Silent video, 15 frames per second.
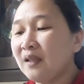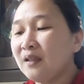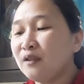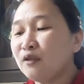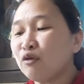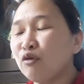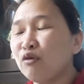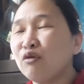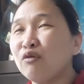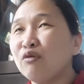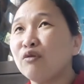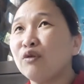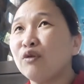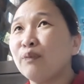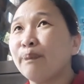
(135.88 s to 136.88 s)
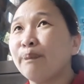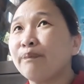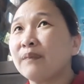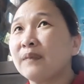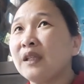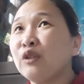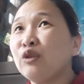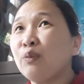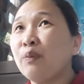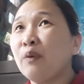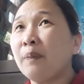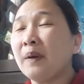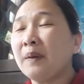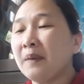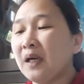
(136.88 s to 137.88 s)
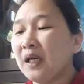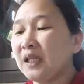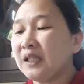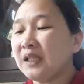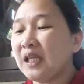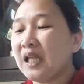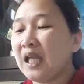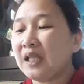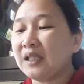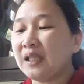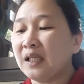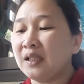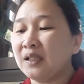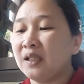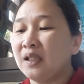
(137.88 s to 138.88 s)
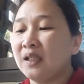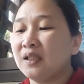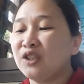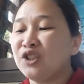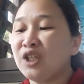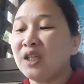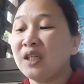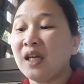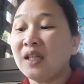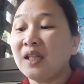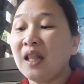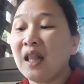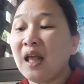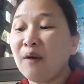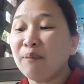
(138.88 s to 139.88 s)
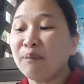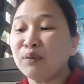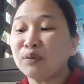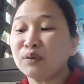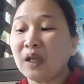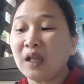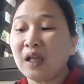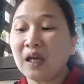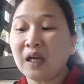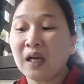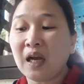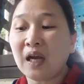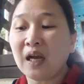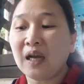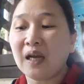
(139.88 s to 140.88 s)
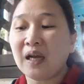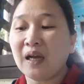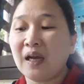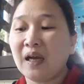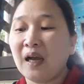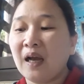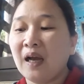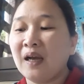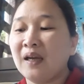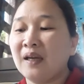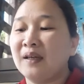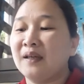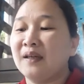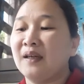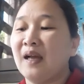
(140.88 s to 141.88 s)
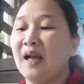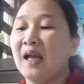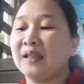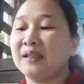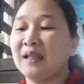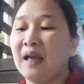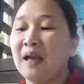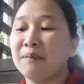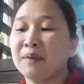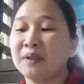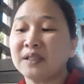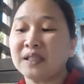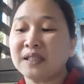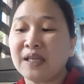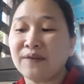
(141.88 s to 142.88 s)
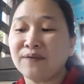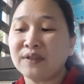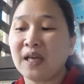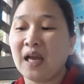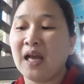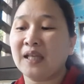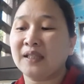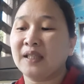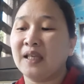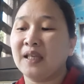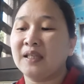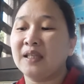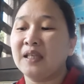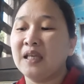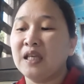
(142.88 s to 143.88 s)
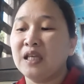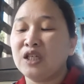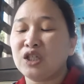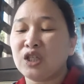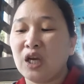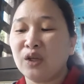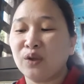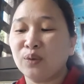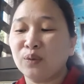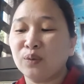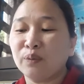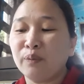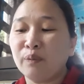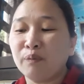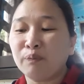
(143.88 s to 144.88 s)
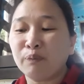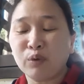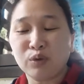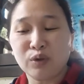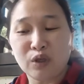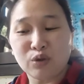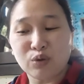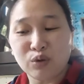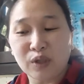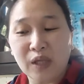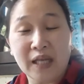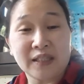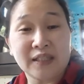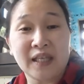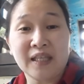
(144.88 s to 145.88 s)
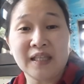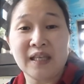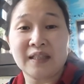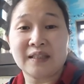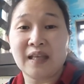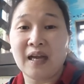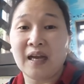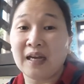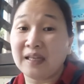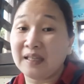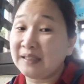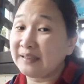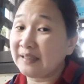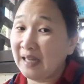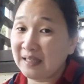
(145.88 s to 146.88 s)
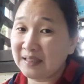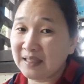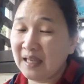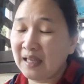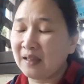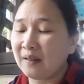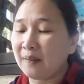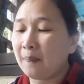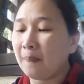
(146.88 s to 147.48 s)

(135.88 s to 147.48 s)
So, dito po pag makikita natin, si God lang po talaga ang at ang magsisave sa atin. Siya yung pundasyon natin at ang kaligtasan.